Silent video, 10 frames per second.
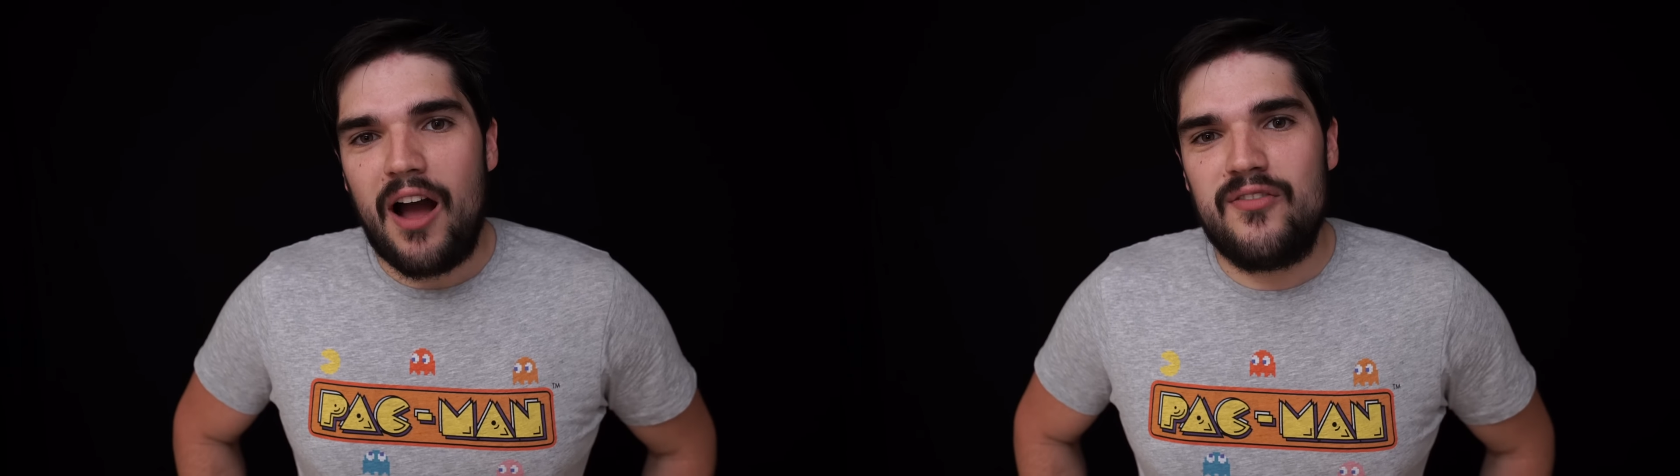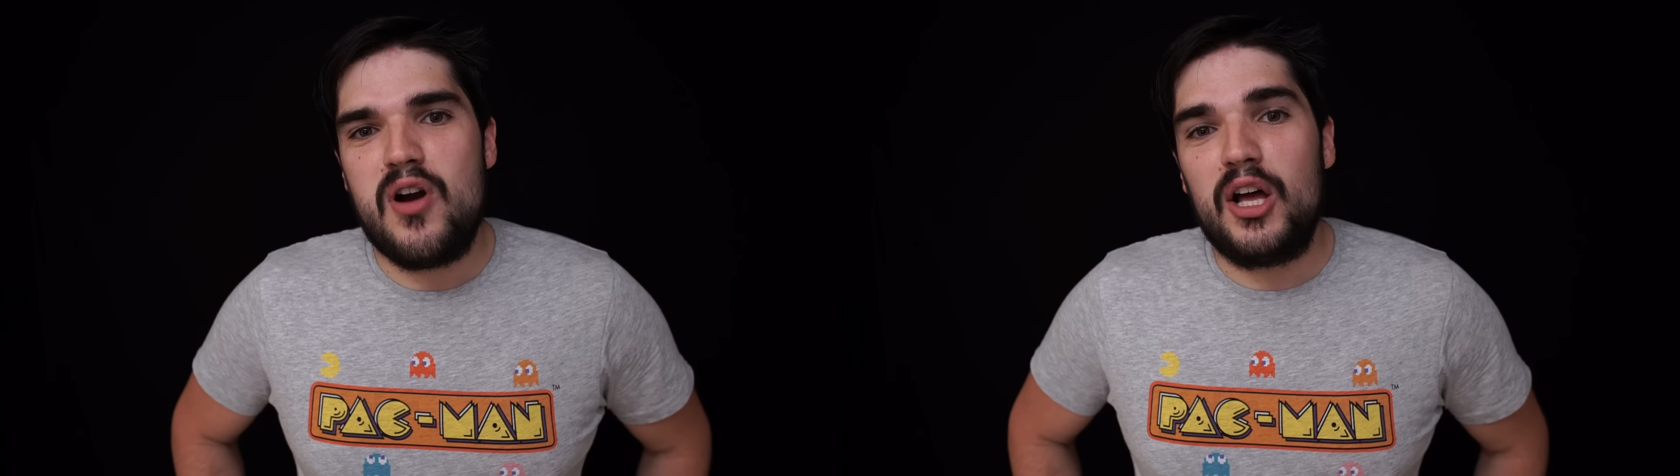
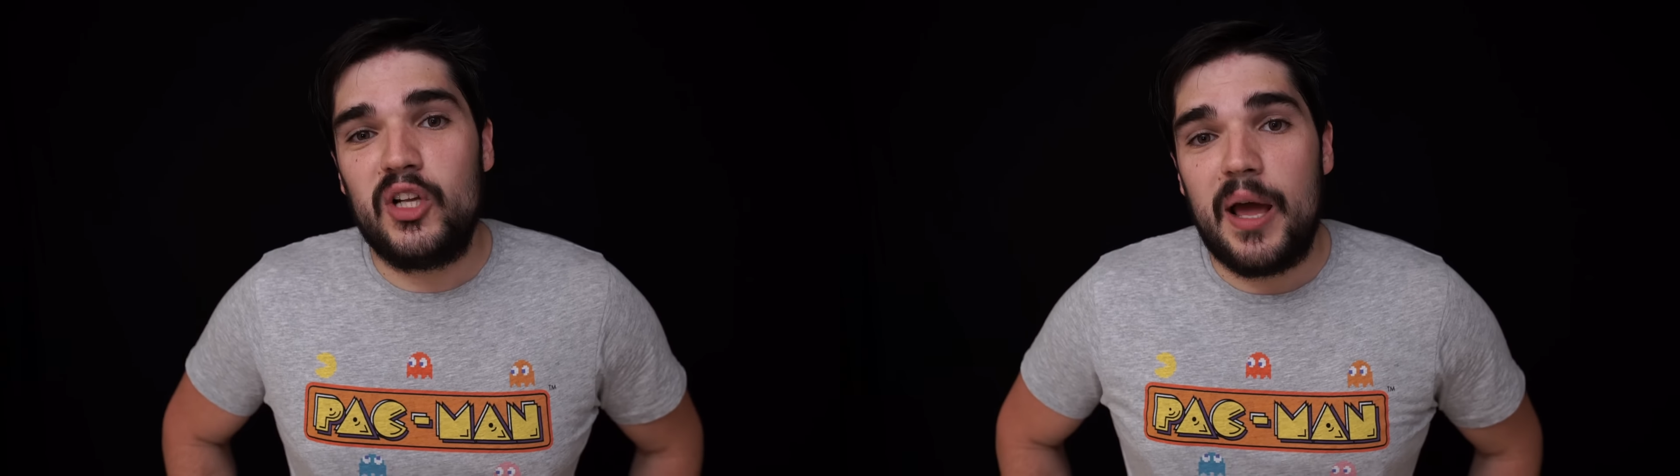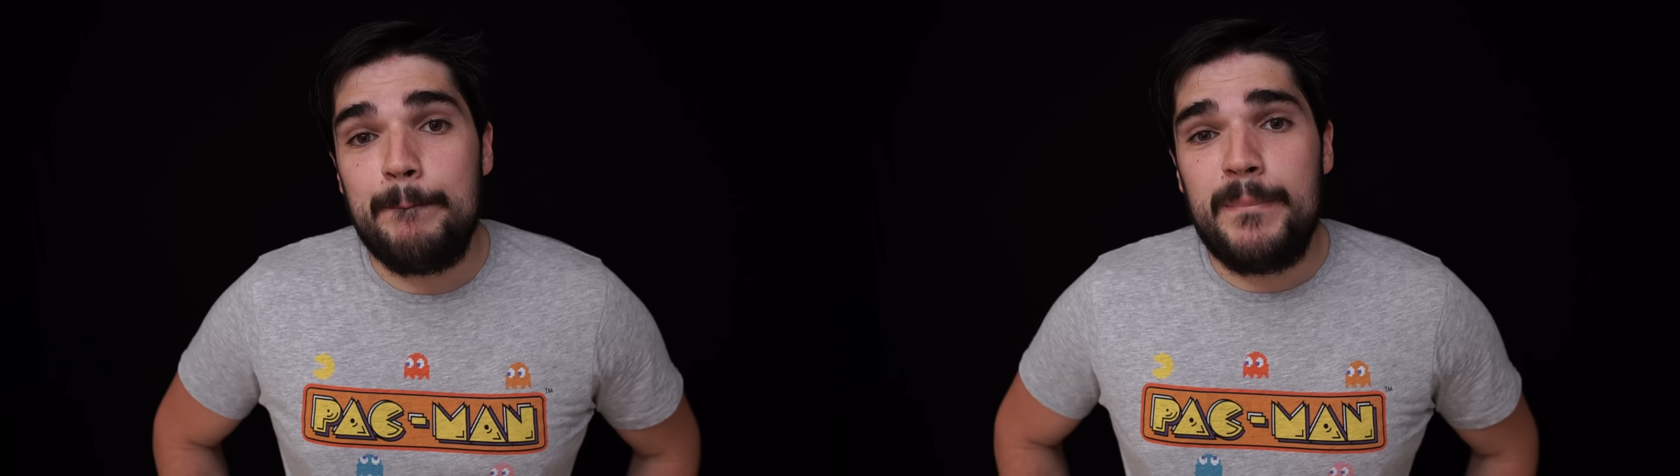avoir de
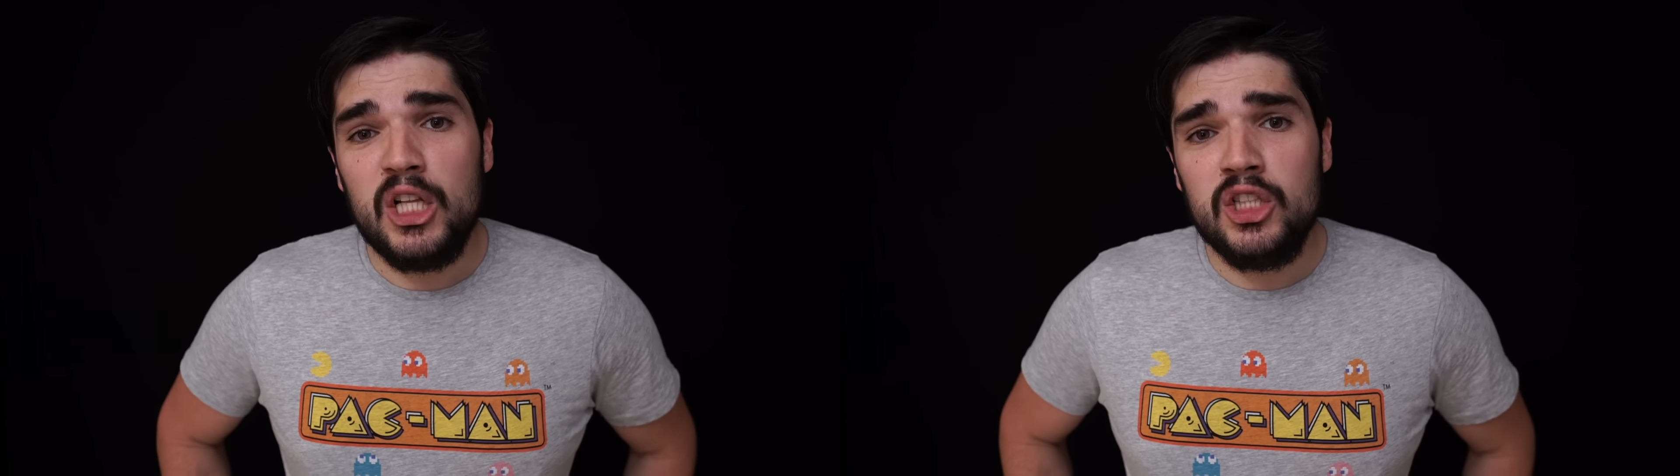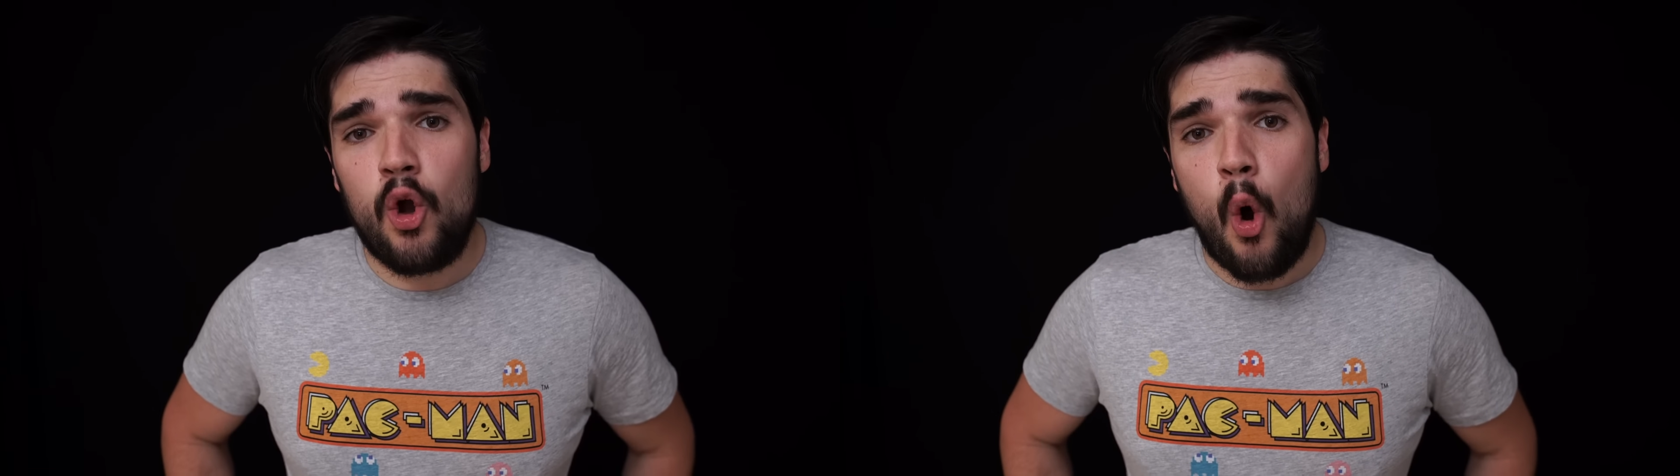la
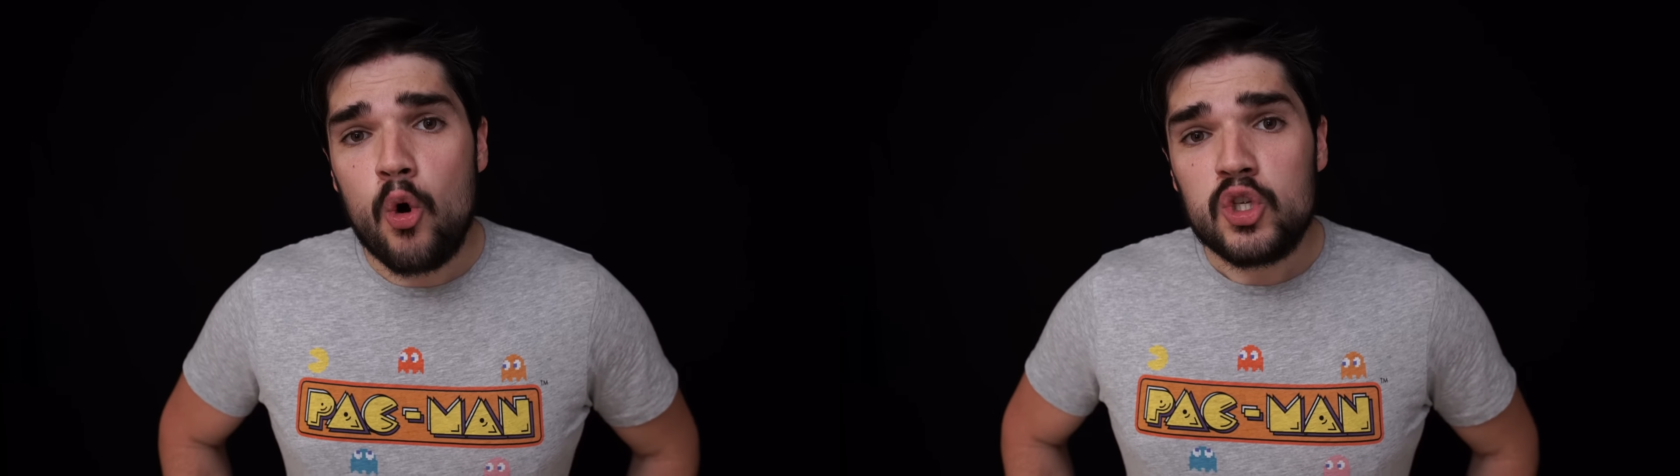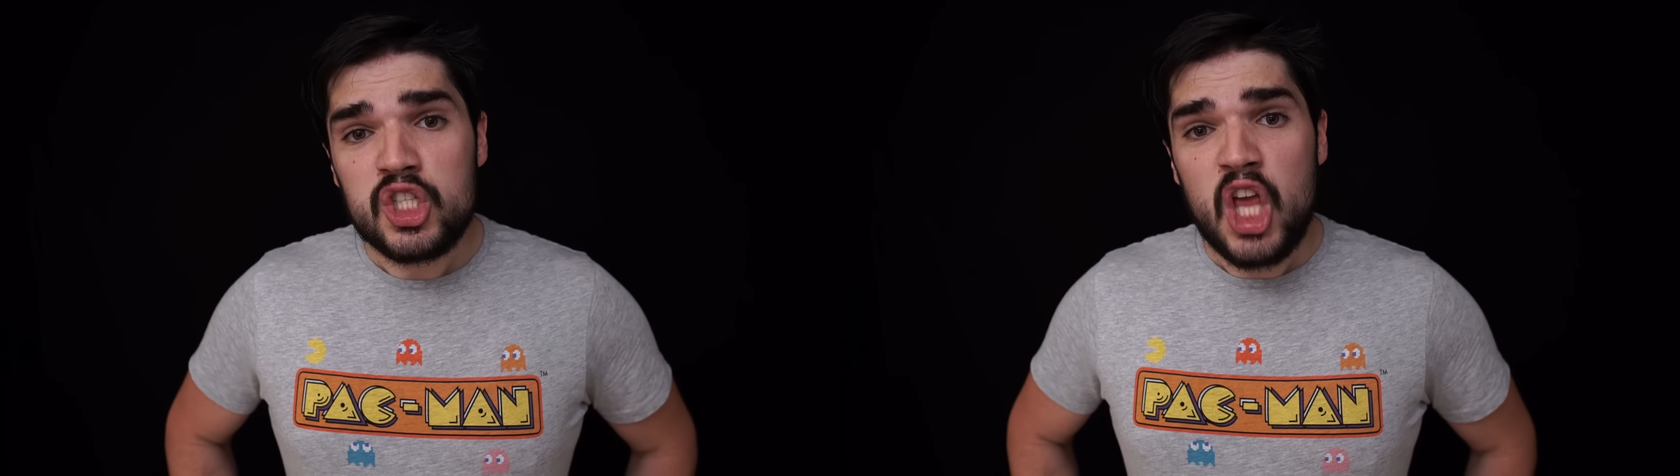bonne
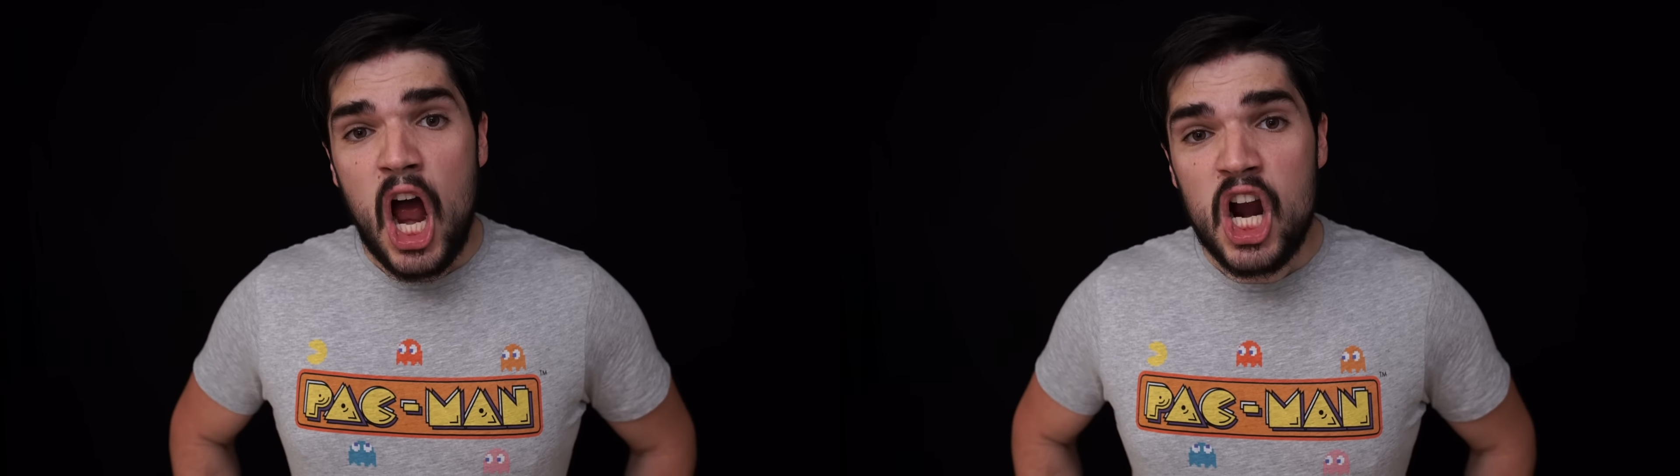grosse